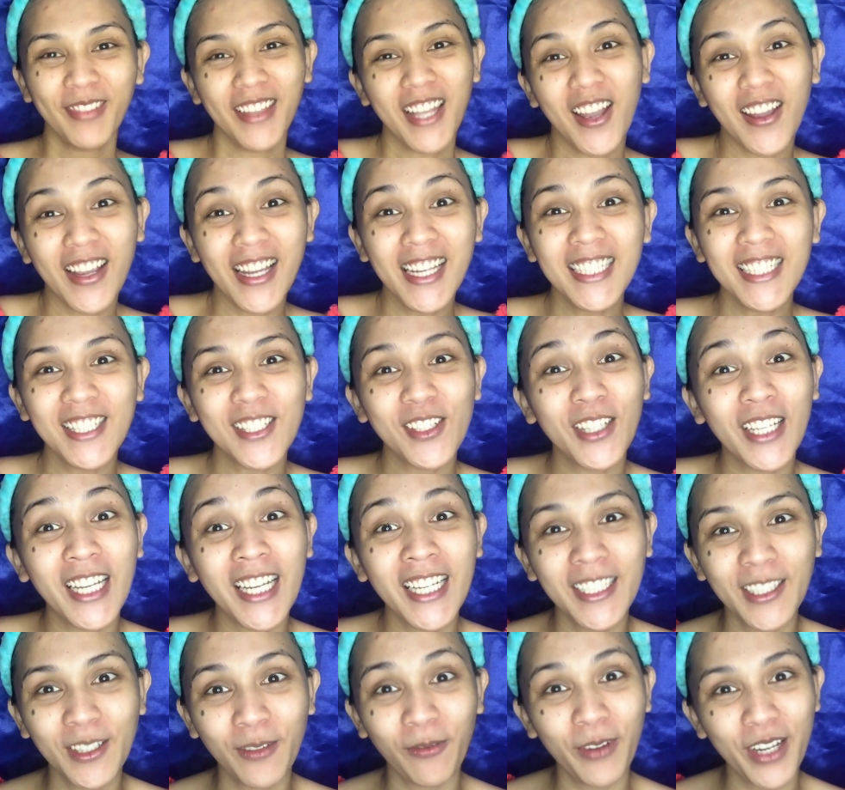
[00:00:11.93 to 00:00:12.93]
Now, in
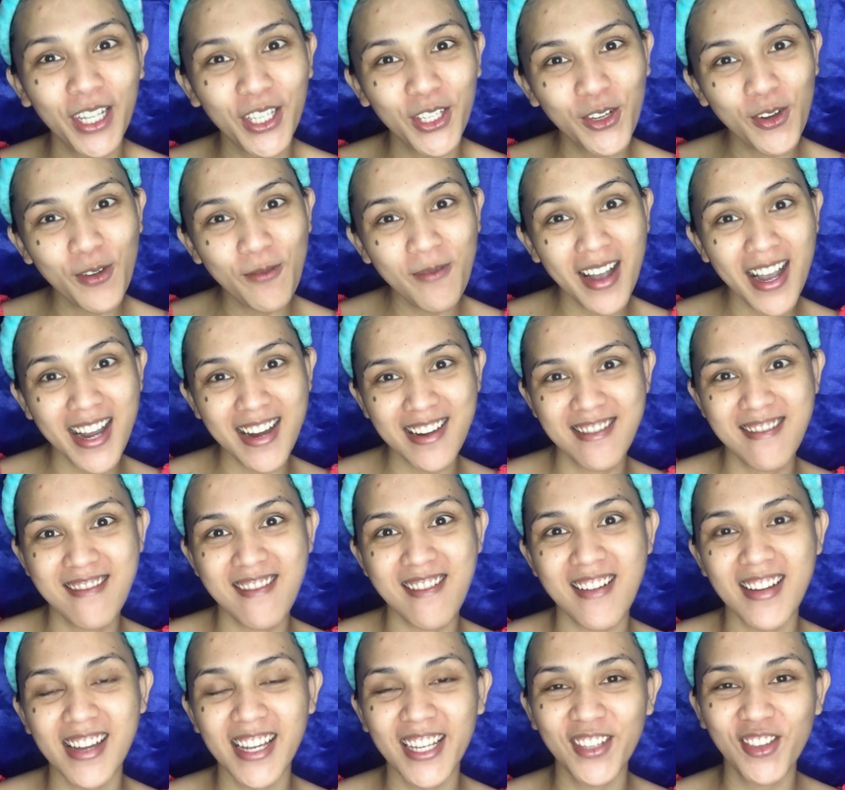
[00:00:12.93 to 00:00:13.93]
today's video mga
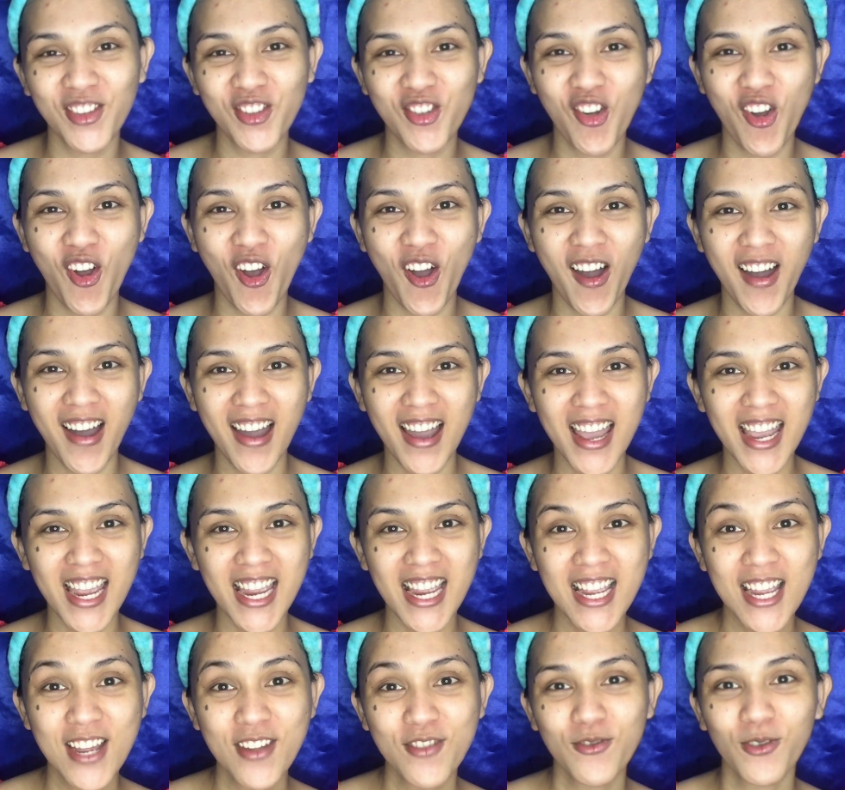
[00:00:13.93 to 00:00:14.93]
guys,
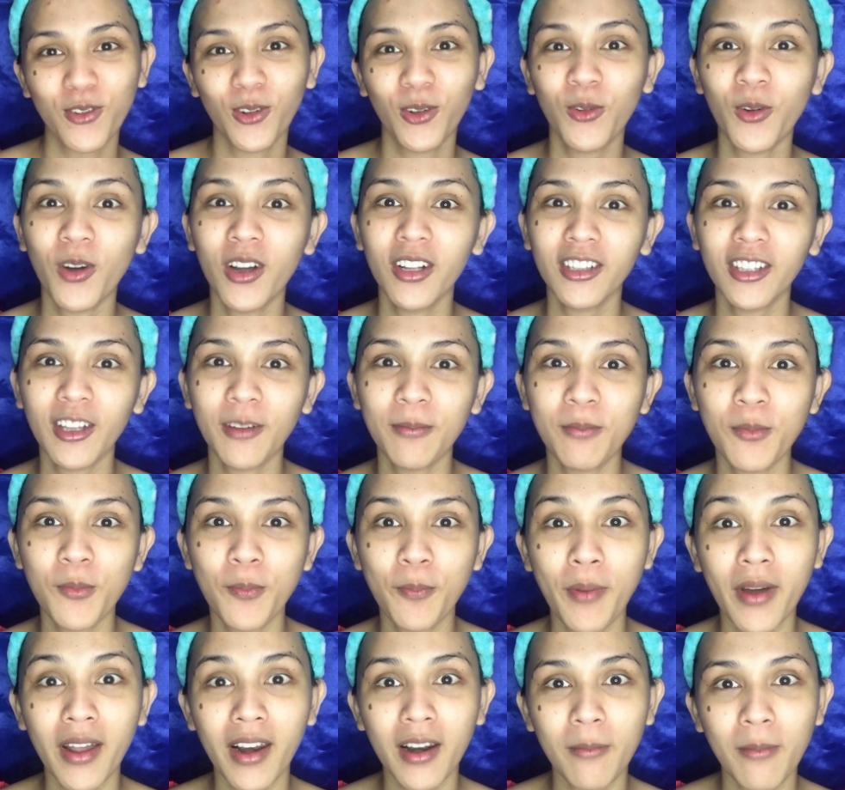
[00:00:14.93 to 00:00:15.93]
kay, tuluan
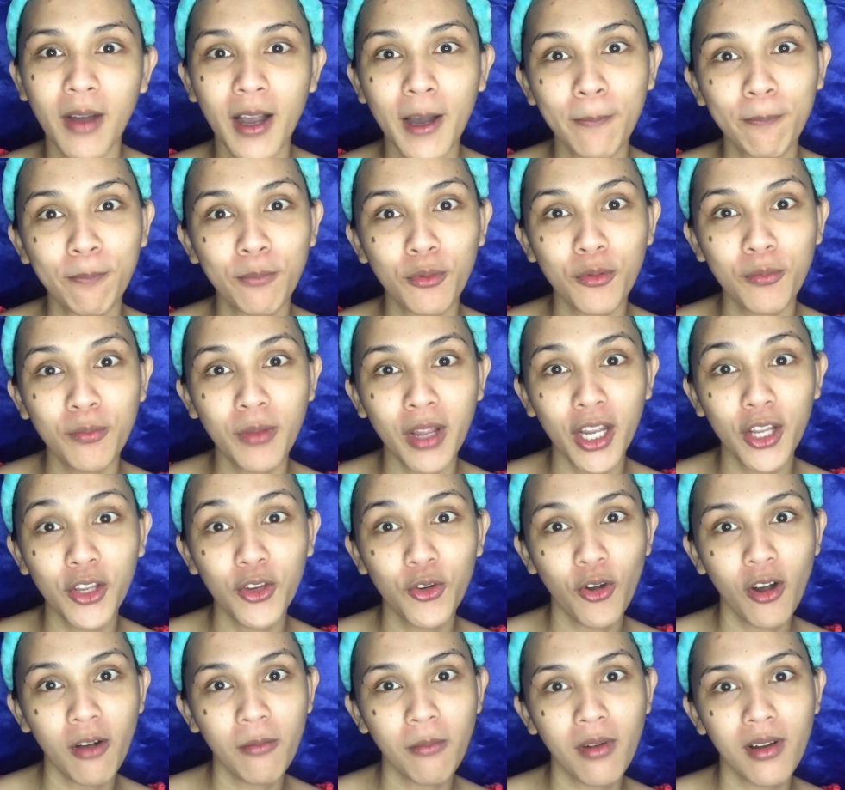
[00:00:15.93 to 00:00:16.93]
tayo para ma-approve na
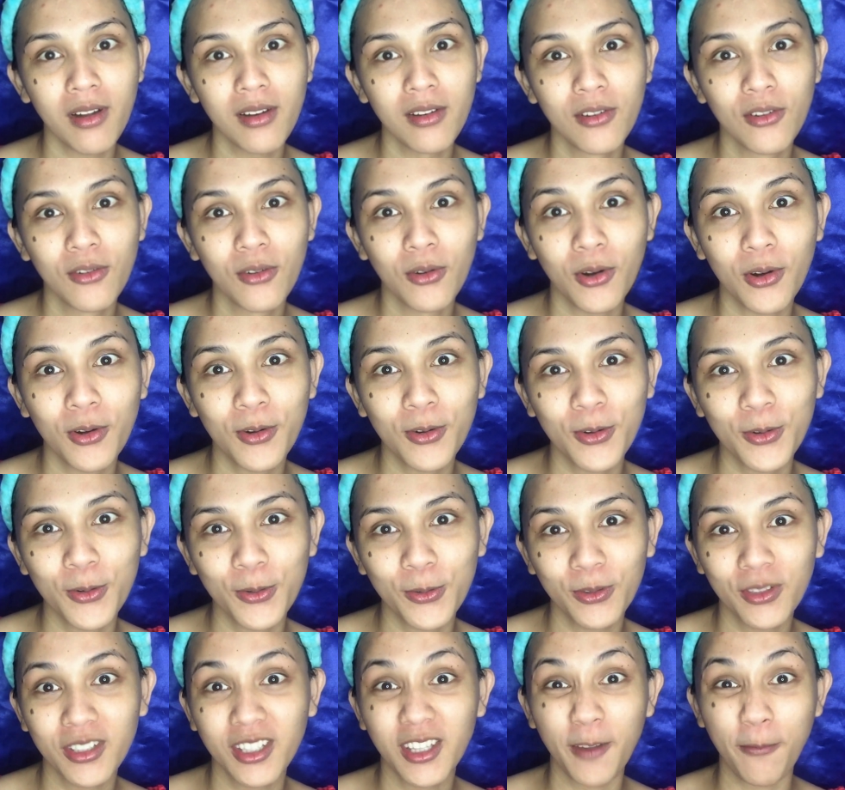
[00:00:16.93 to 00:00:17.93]
inyong mga
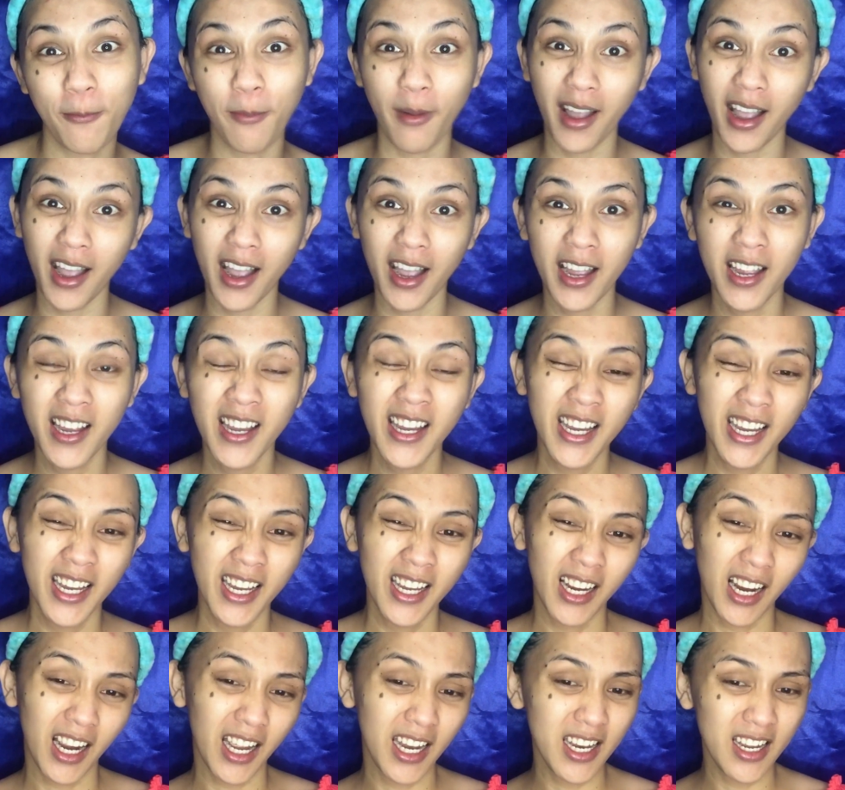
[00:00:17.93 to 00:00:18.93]
loans, di ba? Diba?
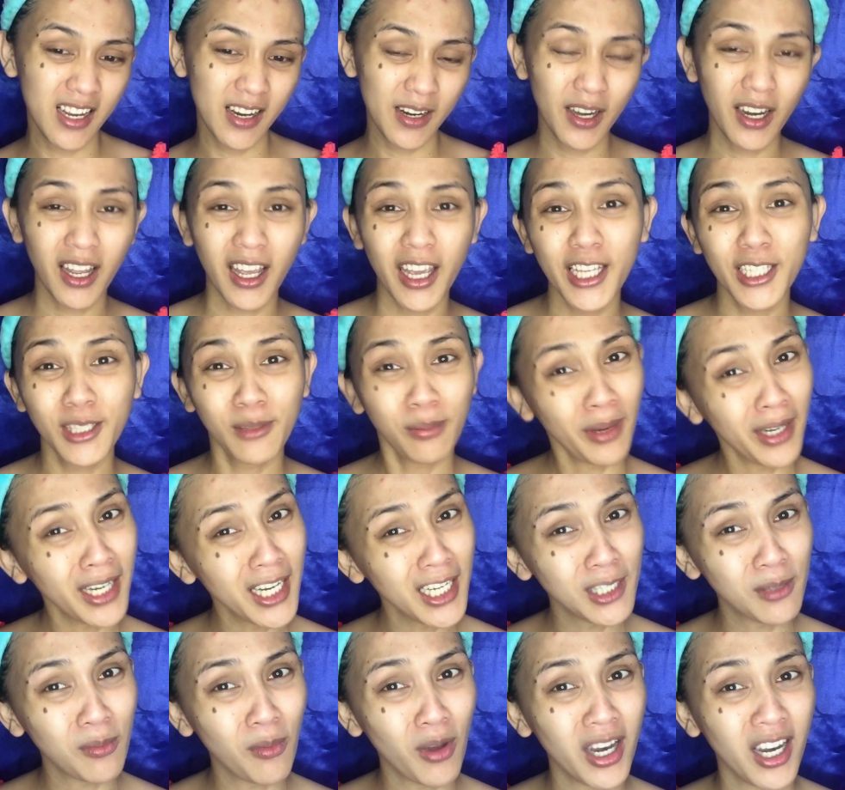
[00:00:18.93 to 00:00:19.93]
Kanang,
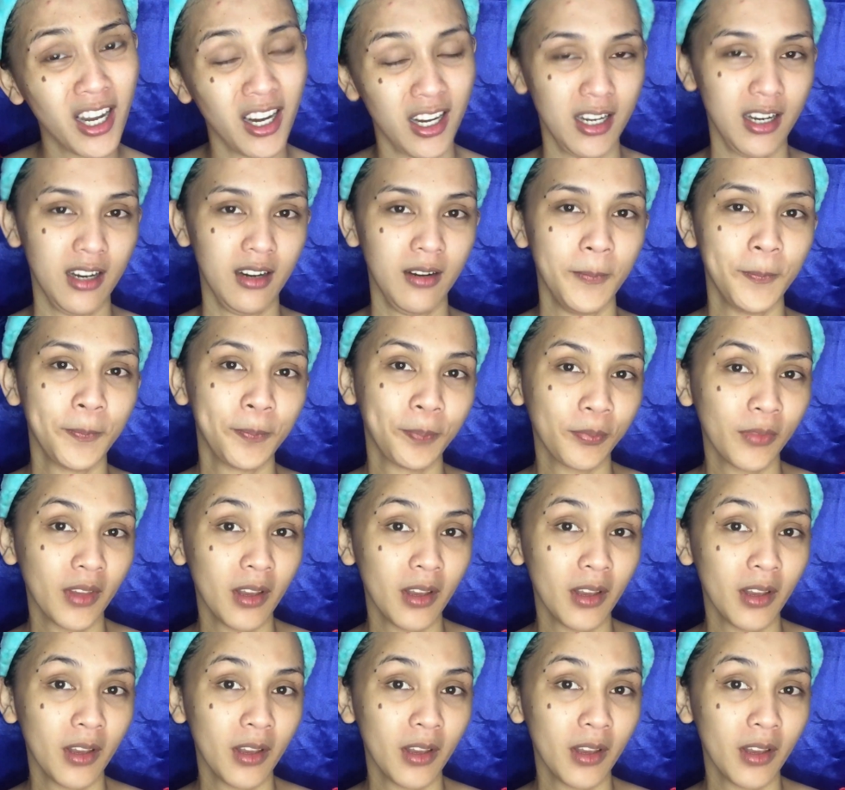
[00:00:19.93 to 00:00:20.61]
naka-experience mo na kanang